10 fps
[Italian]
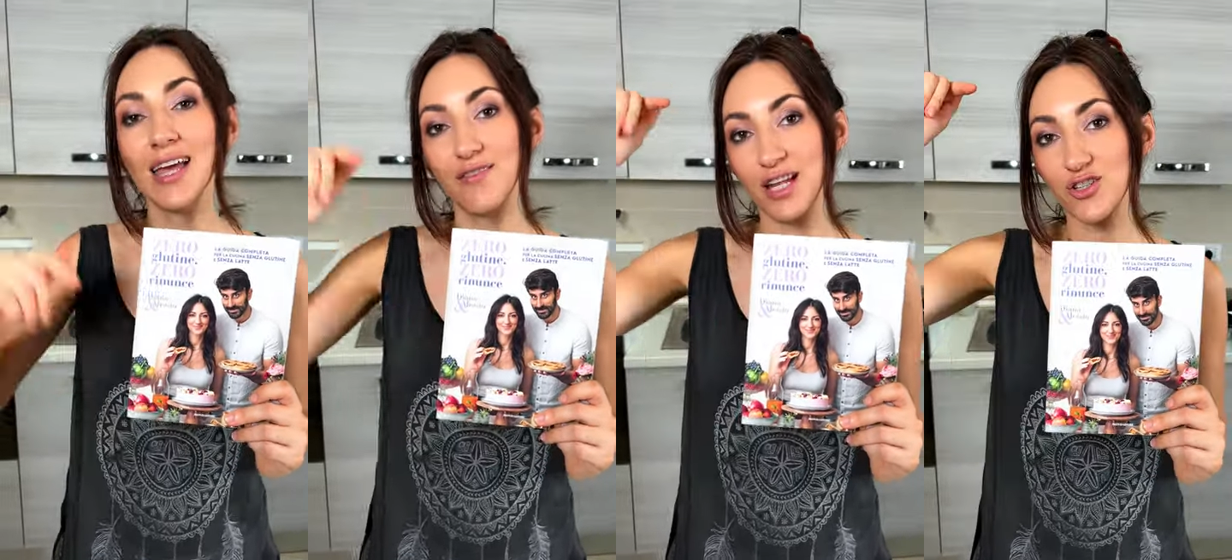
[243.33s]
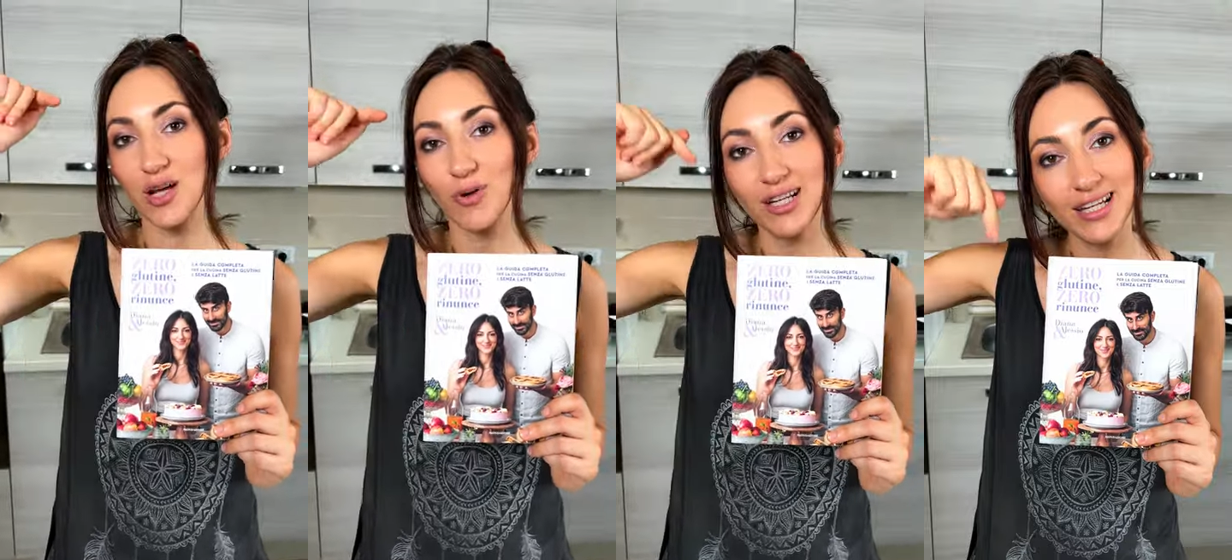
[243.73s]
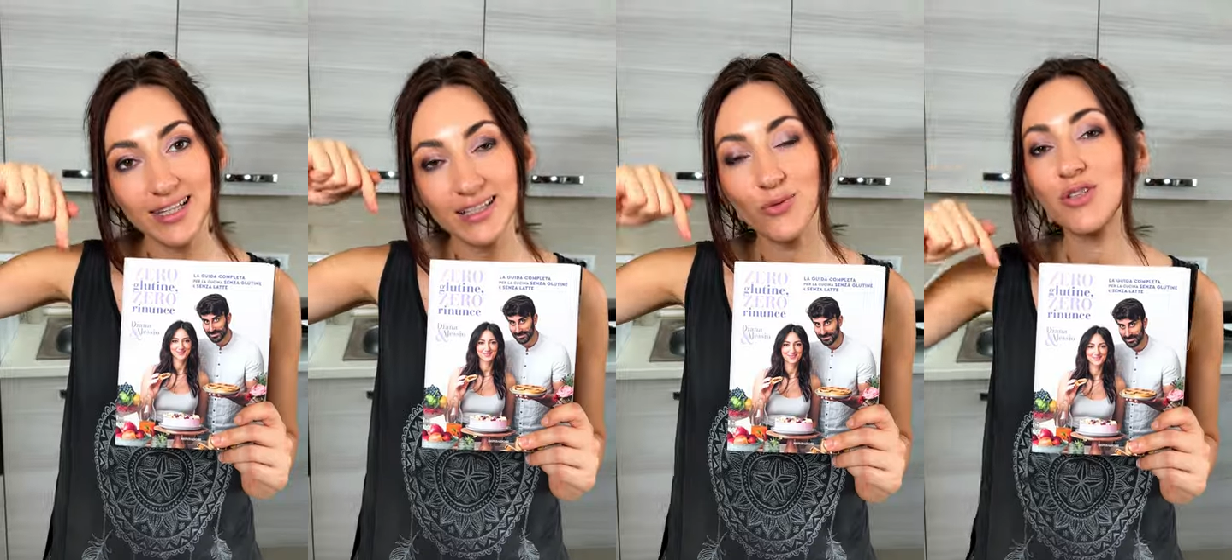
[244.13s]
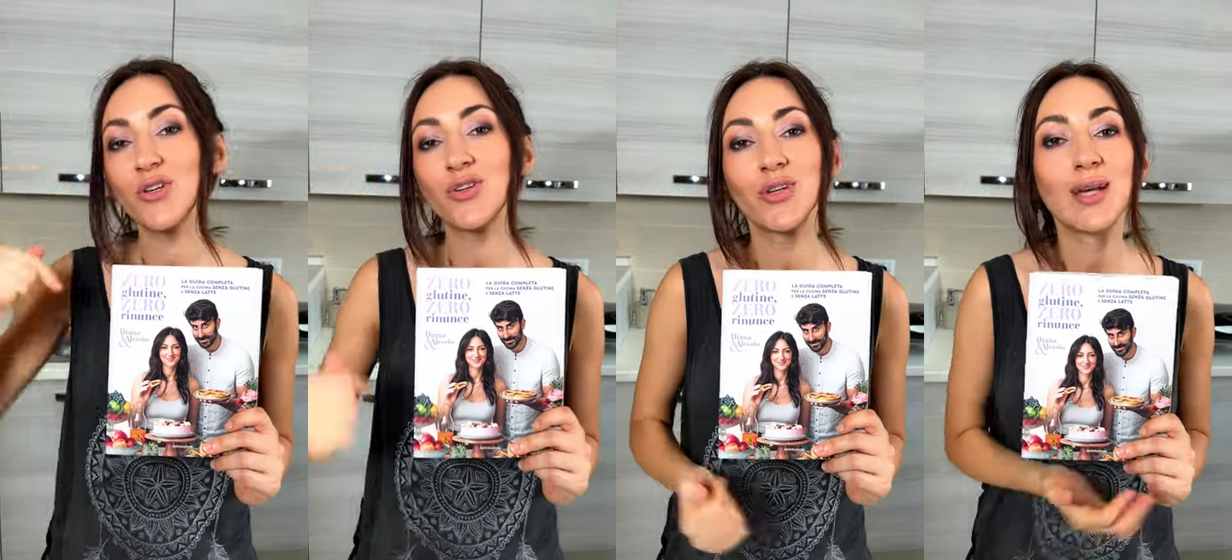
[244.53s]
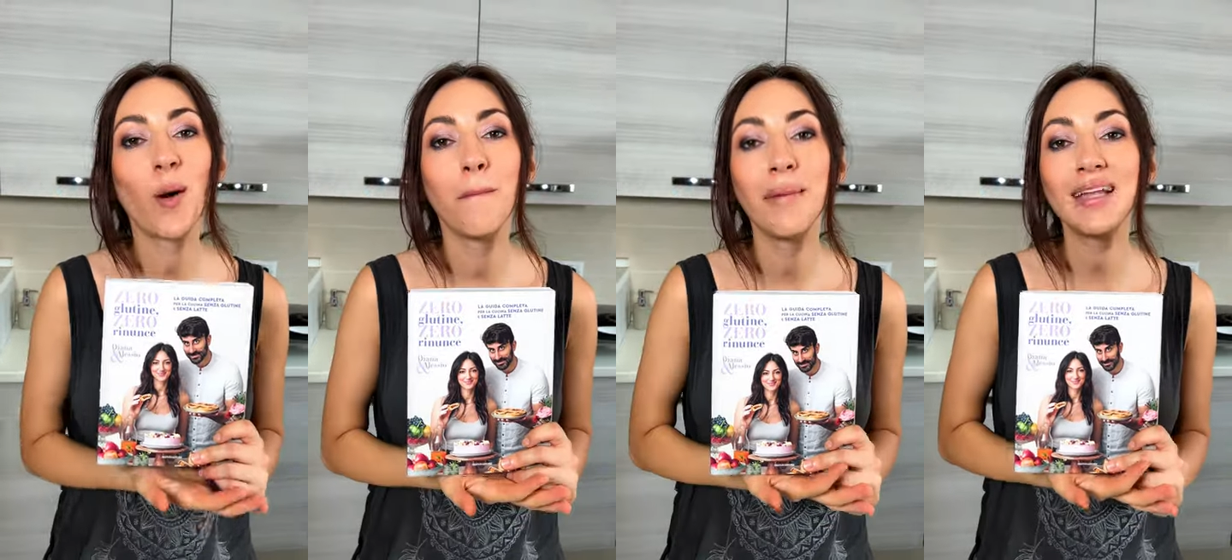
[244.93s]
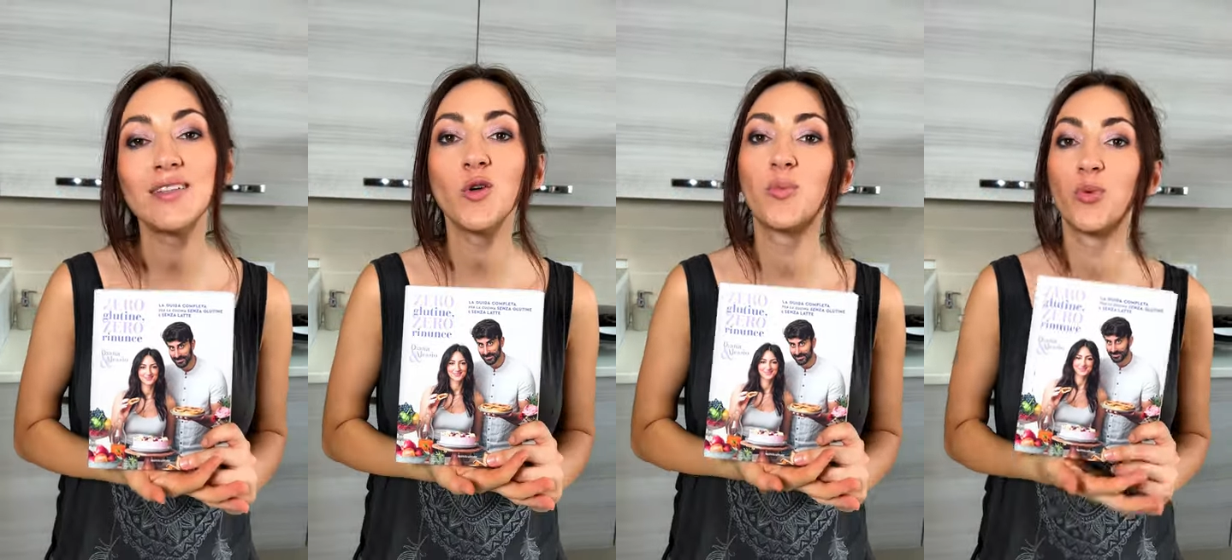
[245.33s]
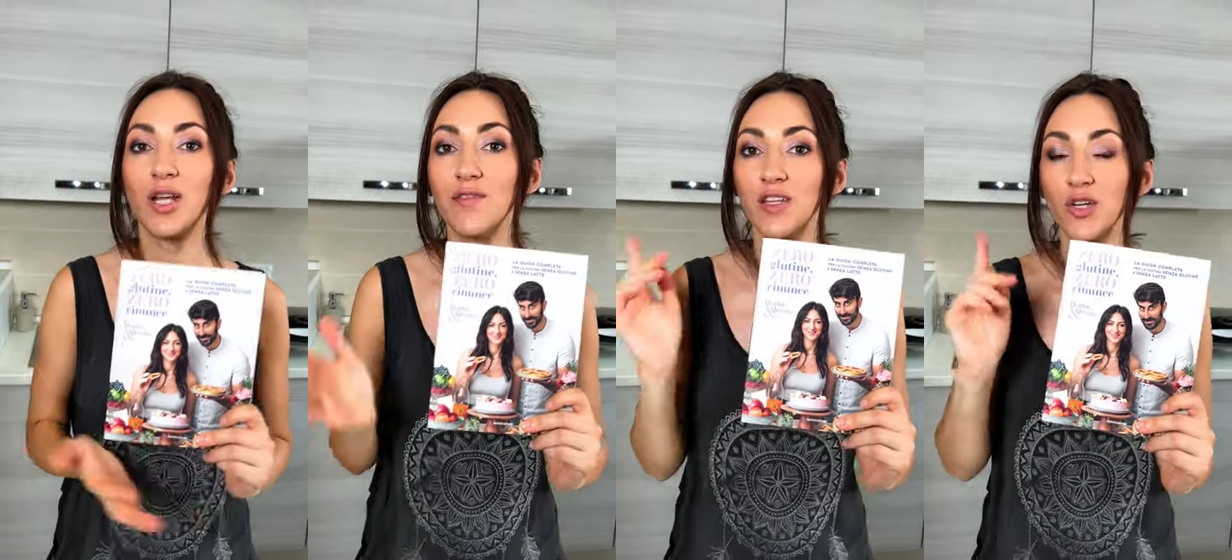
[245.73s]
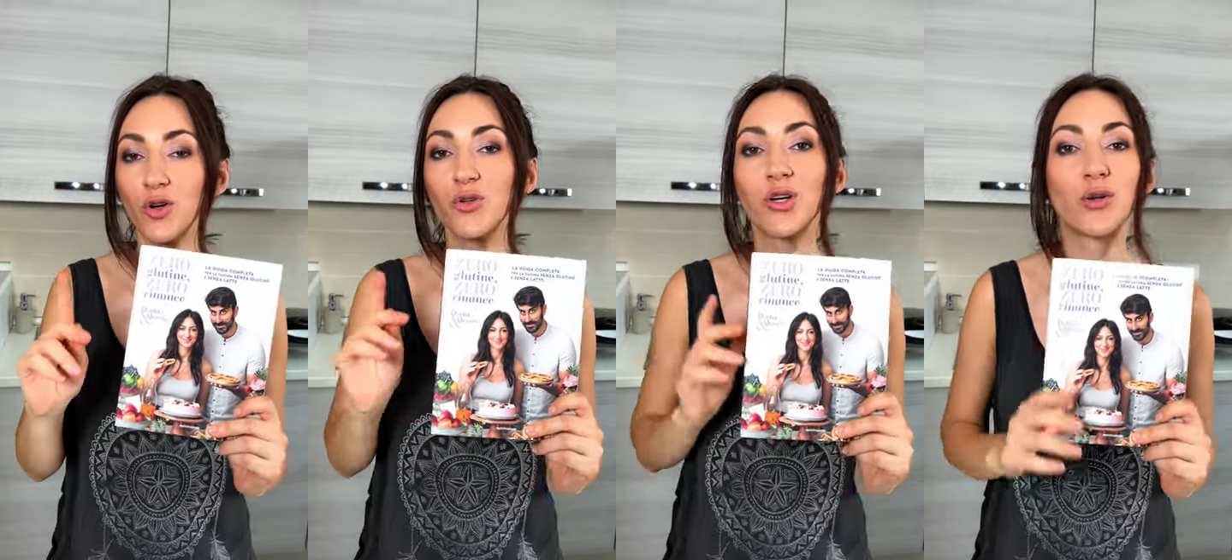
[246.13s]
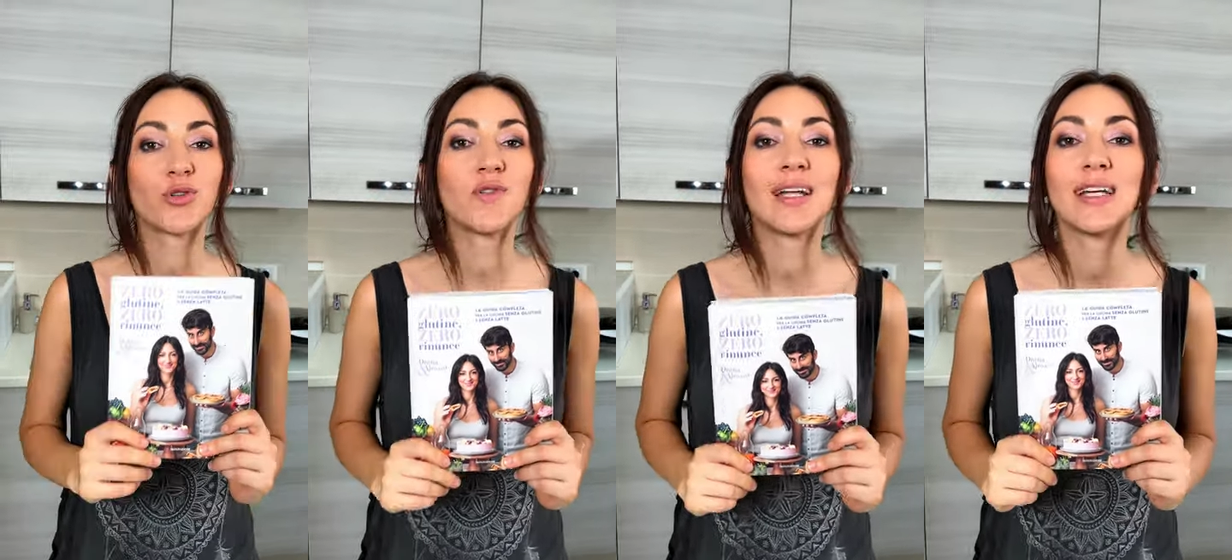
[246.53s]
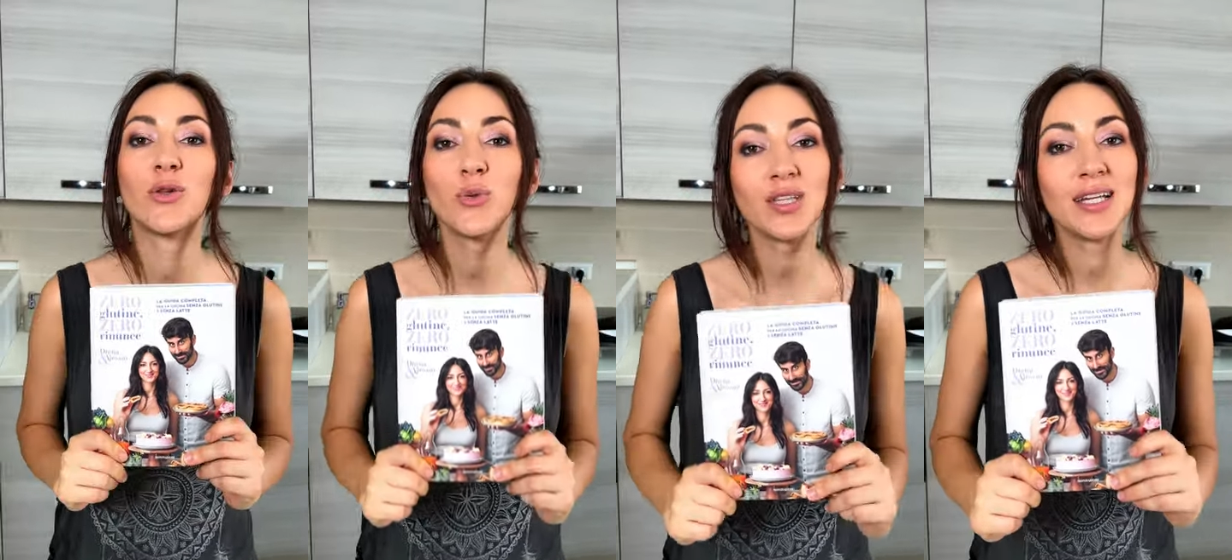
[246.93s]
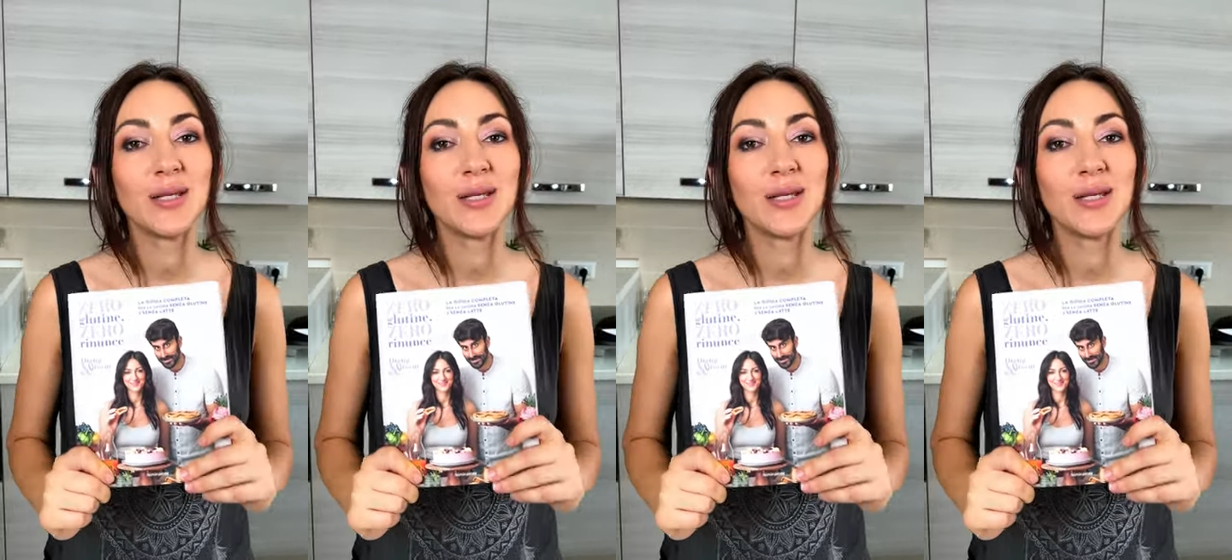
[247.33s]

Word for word: vi lasciamo il link qui sotto nei commenti oppure vi ricordo che lo trovate in tutte le